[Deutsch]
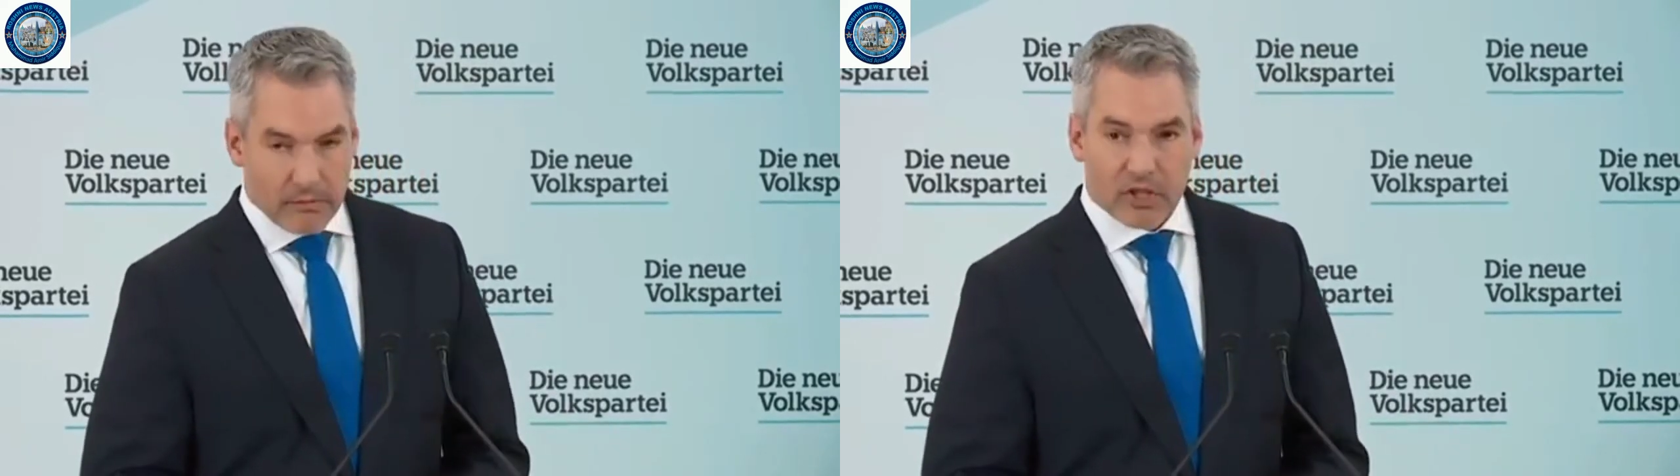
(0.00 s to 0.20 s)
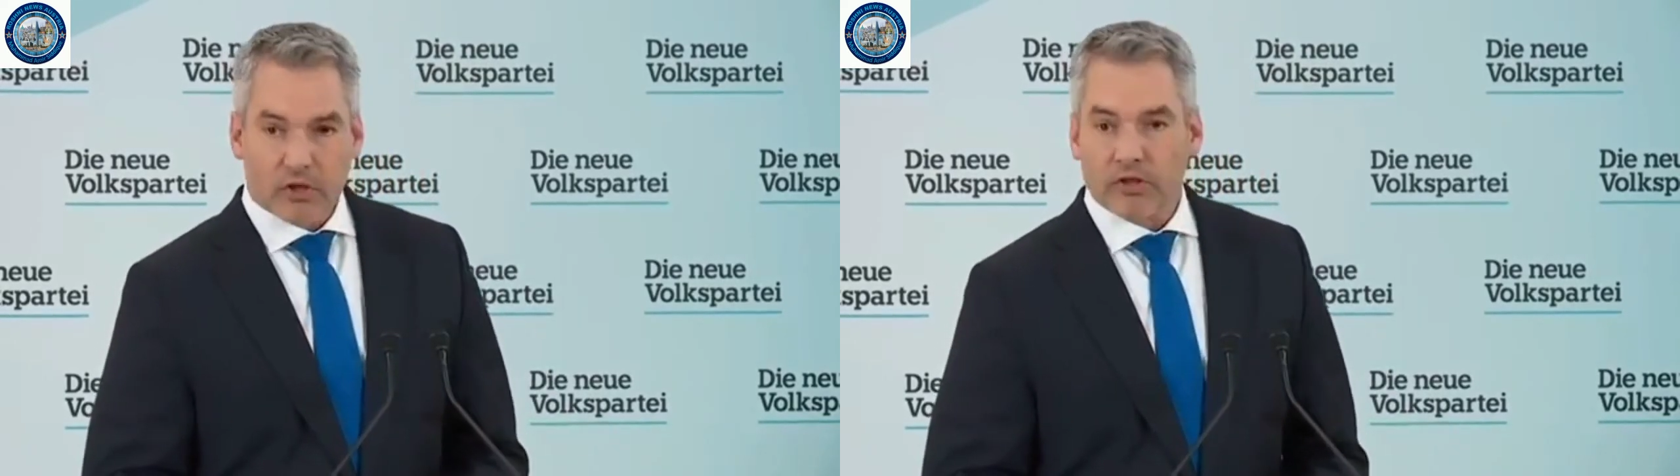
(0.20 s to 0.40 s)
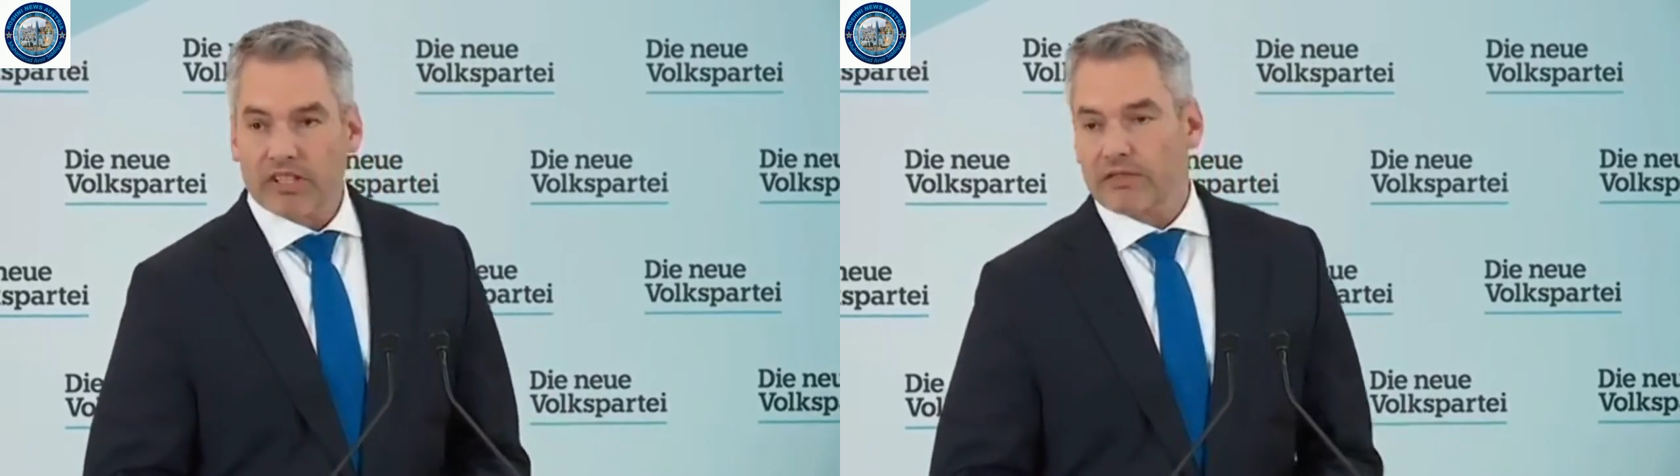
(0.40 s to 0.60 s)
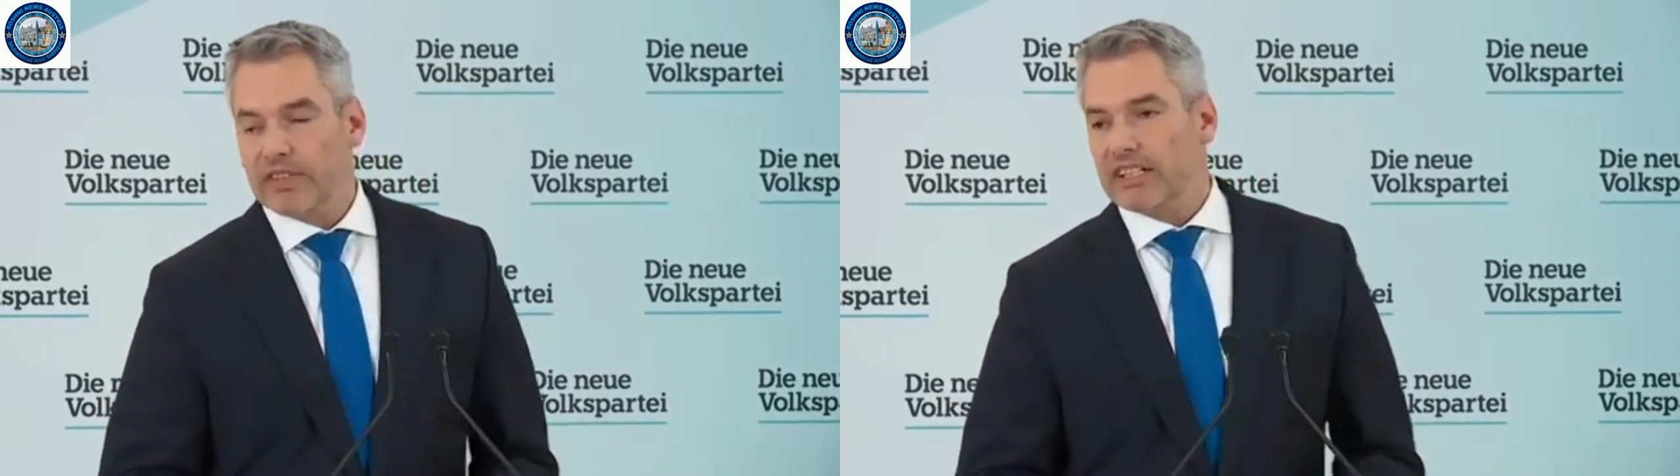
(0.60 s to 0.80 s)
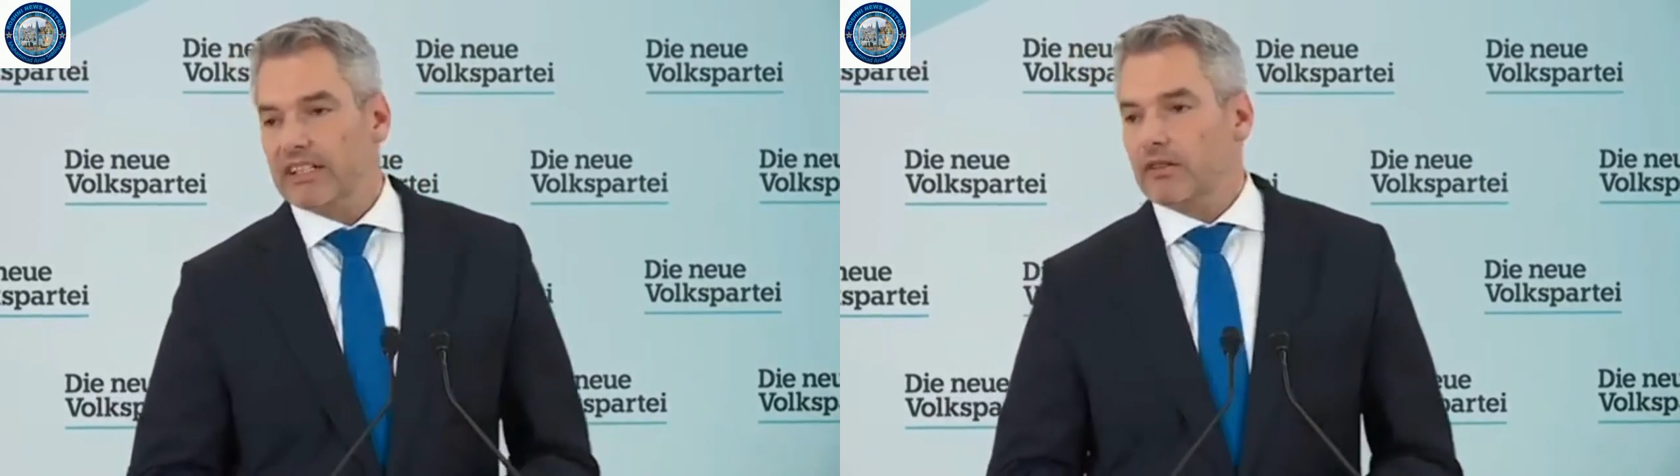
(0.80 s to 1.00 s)
besonders
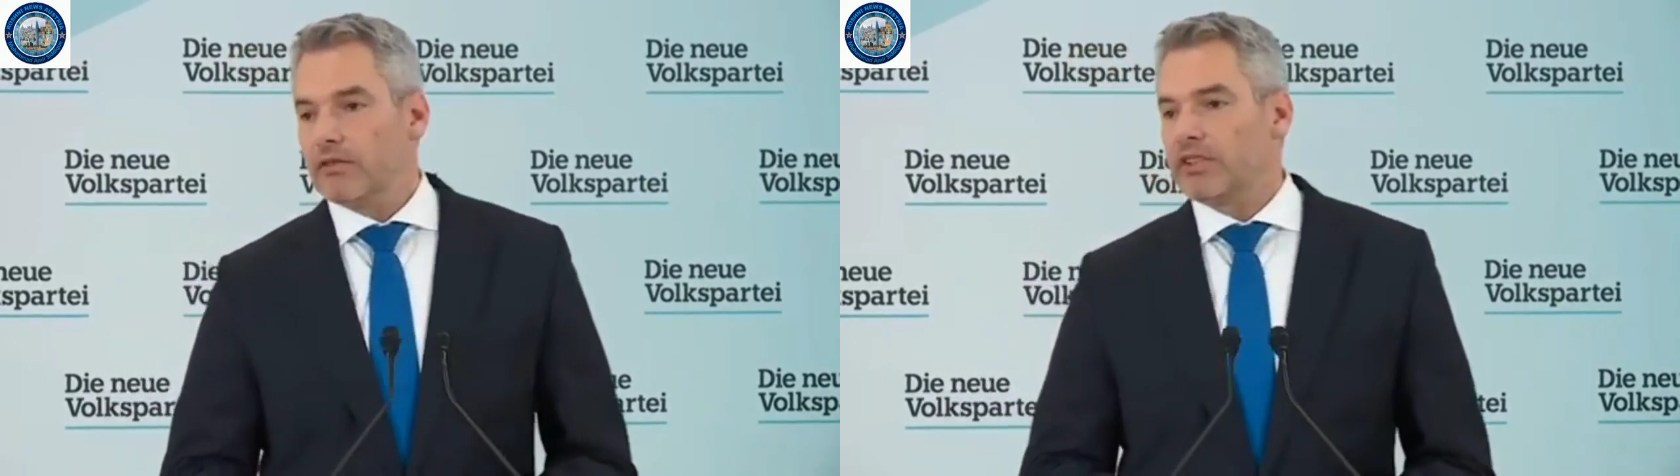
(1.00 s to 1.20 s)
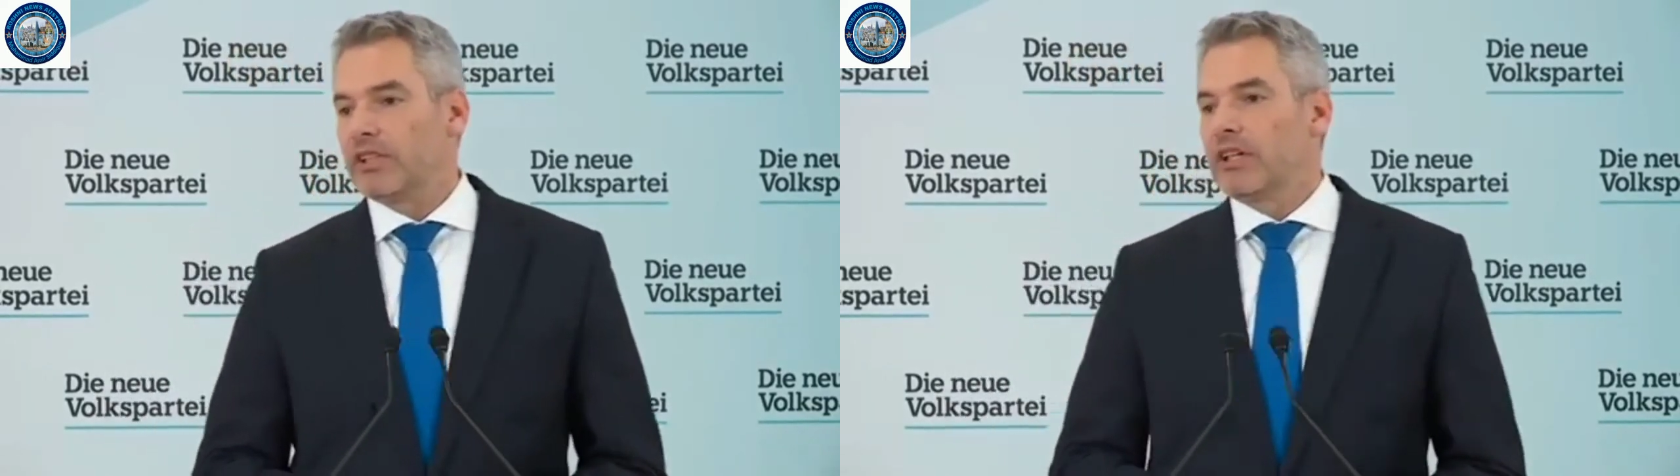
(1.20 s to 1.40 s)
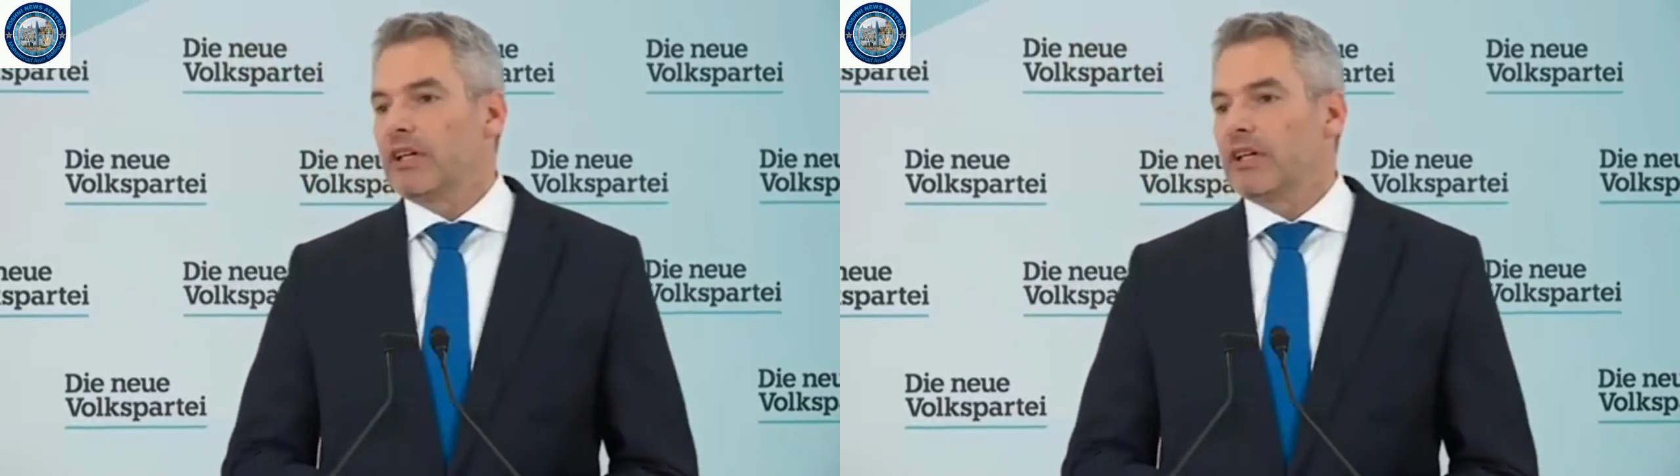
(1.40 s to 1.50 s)
wichtig und